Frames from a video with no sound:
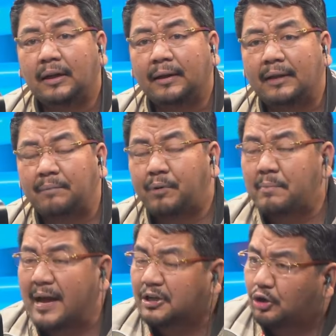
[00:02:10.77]
na
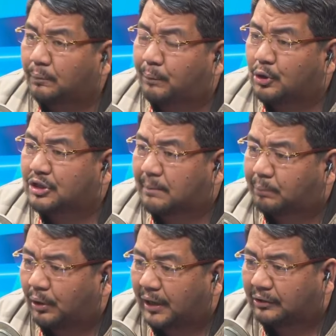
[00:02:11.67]
pumasok po sa
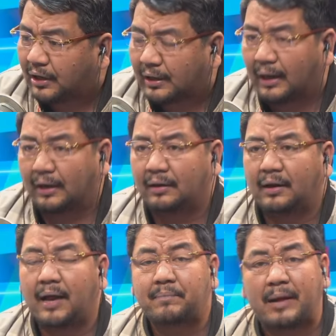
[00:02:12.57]
politika.
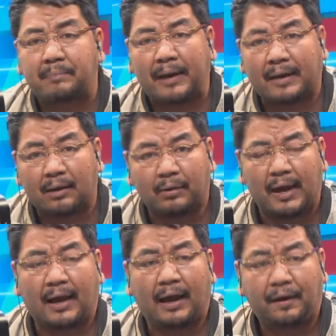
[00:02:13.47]
Ah, babalikan ko
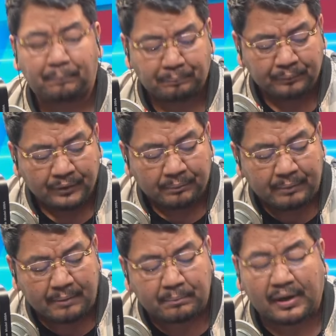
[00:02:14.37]
lang ha, ah.
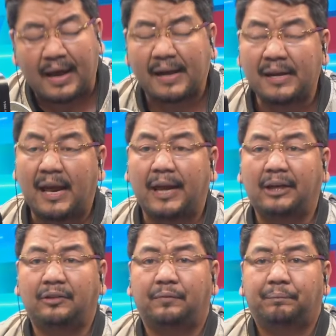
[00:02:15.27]

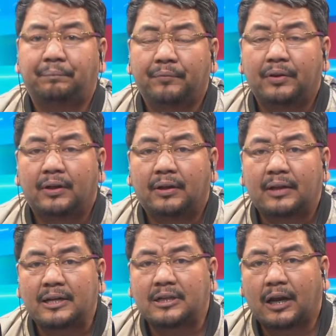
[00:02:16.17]
February 8,
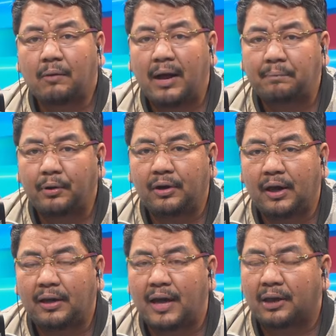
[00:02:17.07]
nagsagawa po
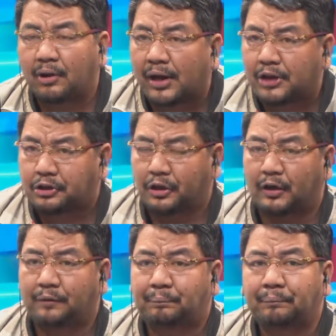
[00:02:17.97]
ng
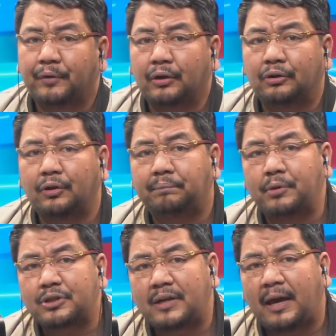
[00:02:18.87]
inauguration doon
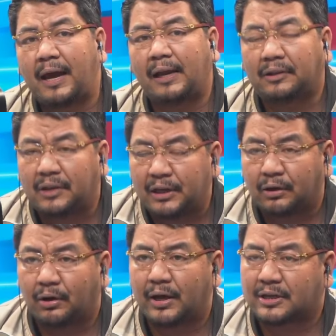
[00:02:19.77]
po sa
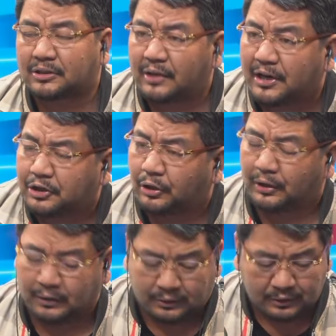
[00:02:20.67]
LTO
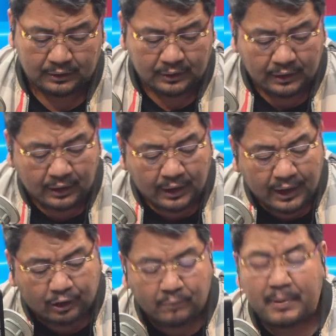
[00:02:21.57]
extension.
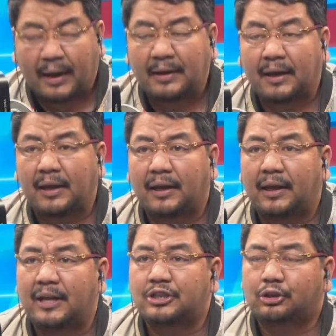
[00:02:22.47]
Eh kumbaga naging
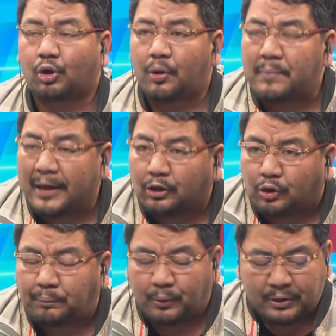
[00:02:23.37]

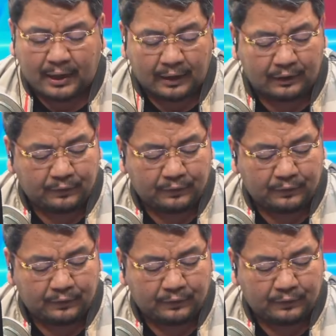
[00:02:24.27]
instrumento po niyan